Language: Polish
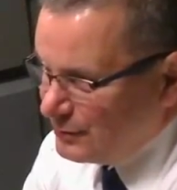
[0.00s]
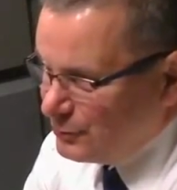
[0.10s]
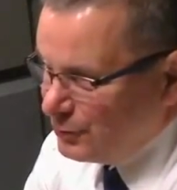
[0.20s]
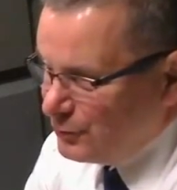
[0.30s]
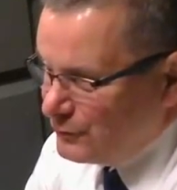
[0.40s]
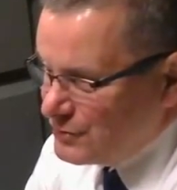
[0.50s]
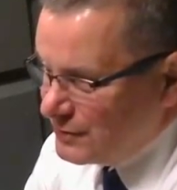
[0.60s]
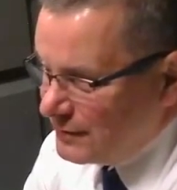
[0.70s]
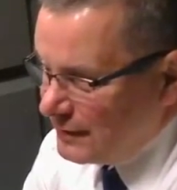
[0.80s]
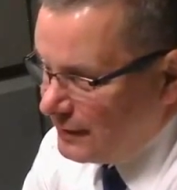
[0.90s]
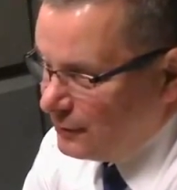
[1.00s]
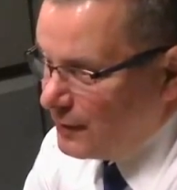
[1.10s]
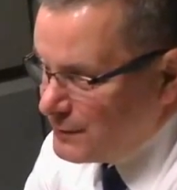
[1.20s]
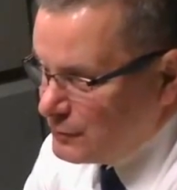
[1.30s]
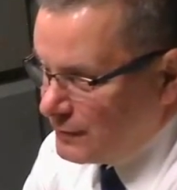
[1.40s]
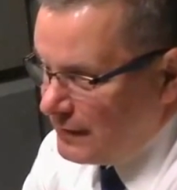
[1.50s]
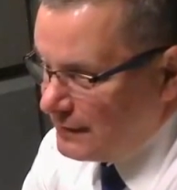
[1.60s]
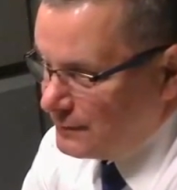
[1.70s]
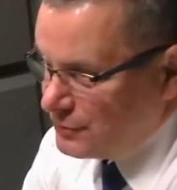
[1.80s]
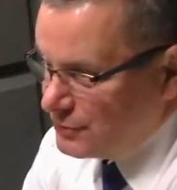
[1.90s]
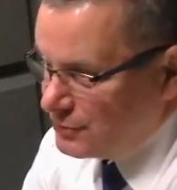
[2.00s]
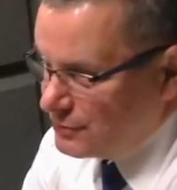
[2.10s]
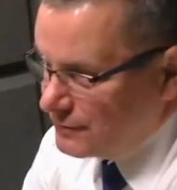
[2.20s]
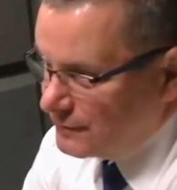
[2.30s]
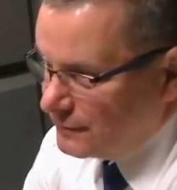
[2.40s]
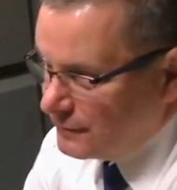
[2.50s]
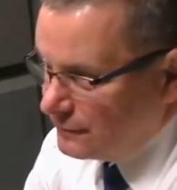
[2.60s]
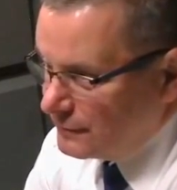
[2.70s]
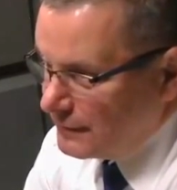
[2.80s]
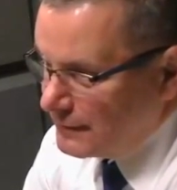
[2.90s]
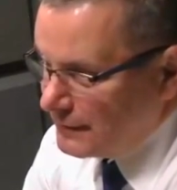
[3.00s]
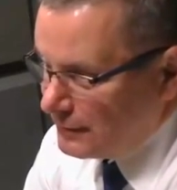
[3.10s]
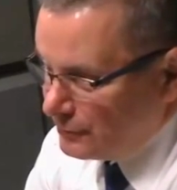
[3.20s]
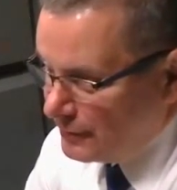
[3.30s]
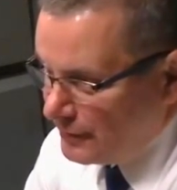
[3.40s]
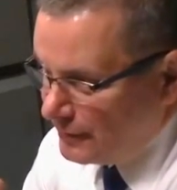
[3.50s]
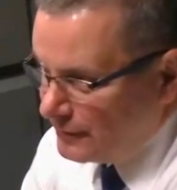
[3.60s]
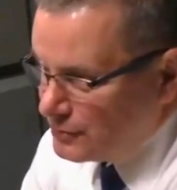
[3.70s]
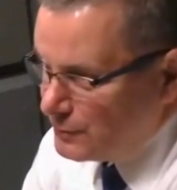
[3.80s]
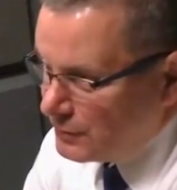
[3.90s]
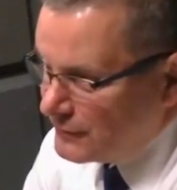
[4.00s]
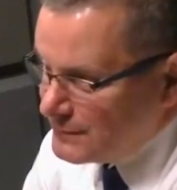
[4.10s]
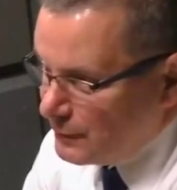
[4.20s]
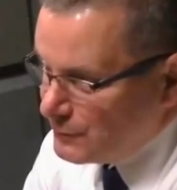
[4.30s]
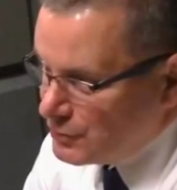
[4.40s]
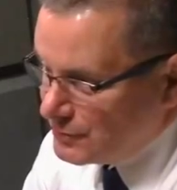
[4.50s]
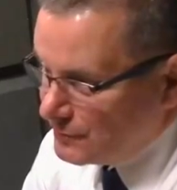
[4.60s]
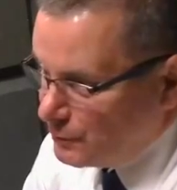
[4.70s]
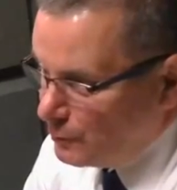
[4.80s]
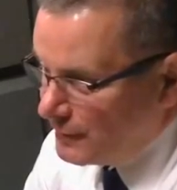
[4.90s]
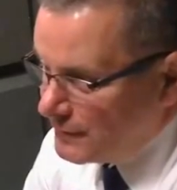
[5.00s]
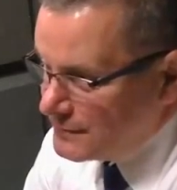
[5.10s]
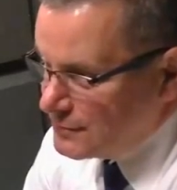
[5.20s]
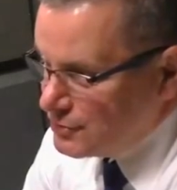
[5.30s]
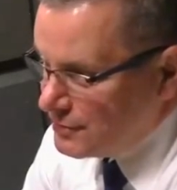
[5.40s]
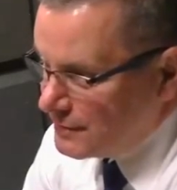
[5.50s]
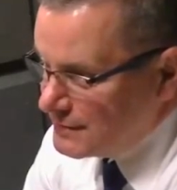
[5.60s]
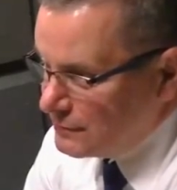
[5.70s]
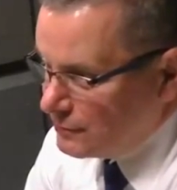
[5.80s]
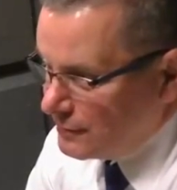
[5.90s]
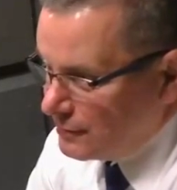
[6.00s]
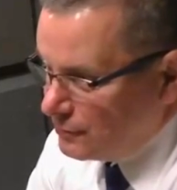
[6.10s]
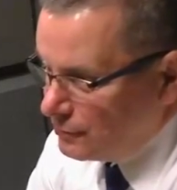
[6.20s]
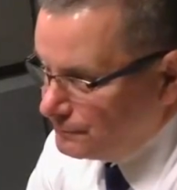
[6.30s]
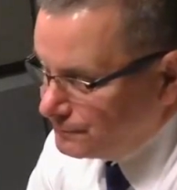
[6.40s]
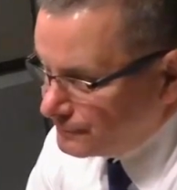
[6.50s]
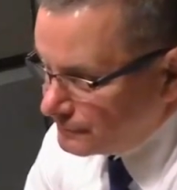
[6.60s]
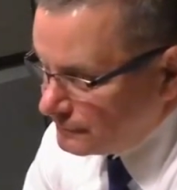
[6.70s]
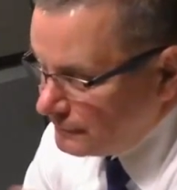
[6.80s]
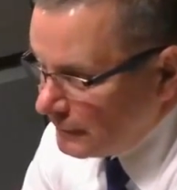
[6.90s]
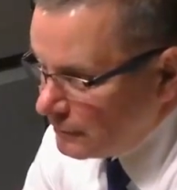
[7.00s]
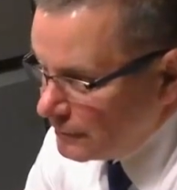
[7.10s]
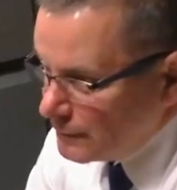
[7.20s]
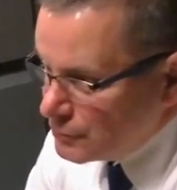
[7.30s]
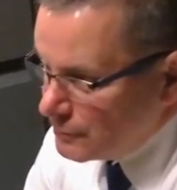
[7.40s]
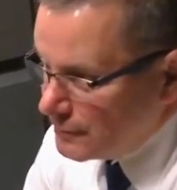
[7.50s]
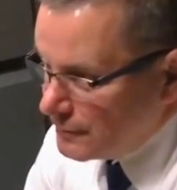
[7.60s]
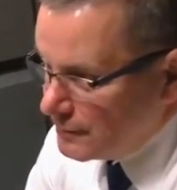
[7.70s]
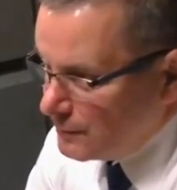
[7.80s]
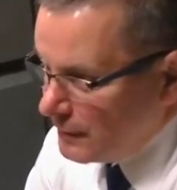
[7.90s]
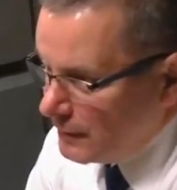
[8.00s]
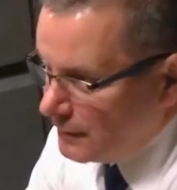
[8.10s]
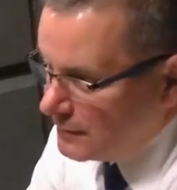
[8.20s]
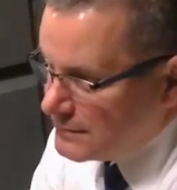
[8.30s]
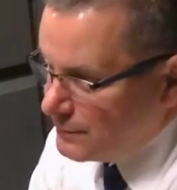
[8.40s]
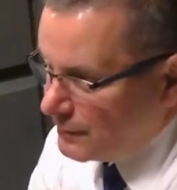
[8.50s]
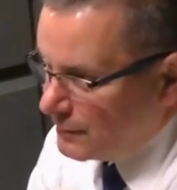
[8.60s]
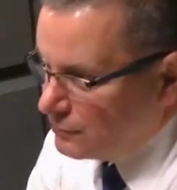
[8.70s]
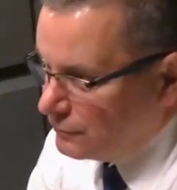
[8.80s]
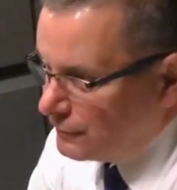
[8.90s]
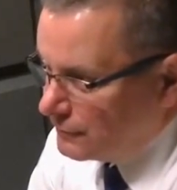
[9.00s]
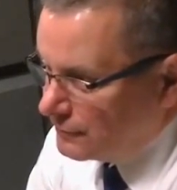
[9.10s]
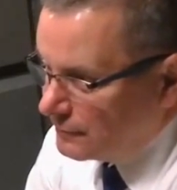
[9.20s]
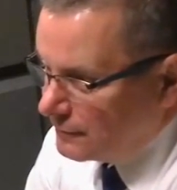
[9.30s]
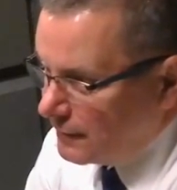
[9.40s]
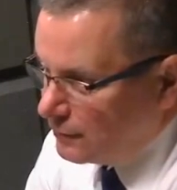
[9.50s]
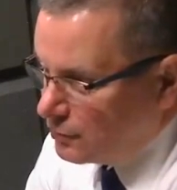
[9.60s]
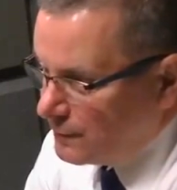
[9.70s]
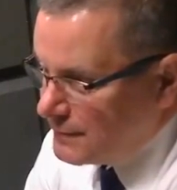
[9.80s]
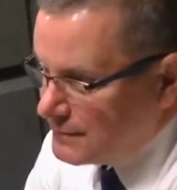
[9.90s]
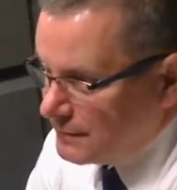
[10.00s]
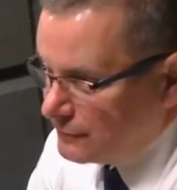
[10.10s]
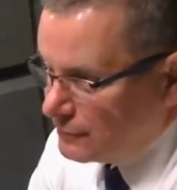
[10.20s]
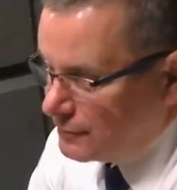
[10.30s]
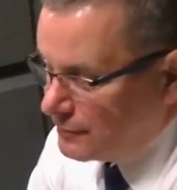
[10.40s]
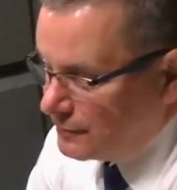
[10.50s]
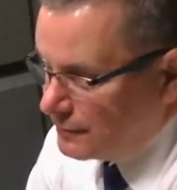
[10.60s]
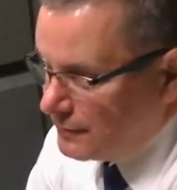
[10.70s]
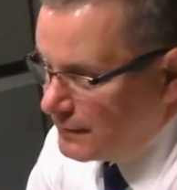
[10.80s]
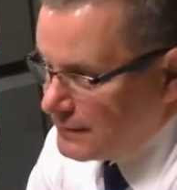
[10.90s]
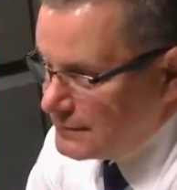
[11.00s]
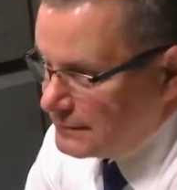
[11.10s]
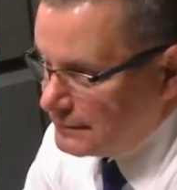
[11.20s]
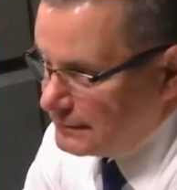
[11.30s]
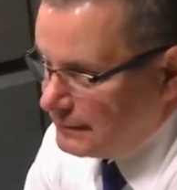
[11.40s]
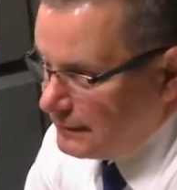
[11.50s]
tu i ówdzie, no absurdalne przecież wydatki, no, żeby nie wspomnieć publikacji Dziennika Zachodniego o na przykład jednym z projektów europejskich, w których kilkaset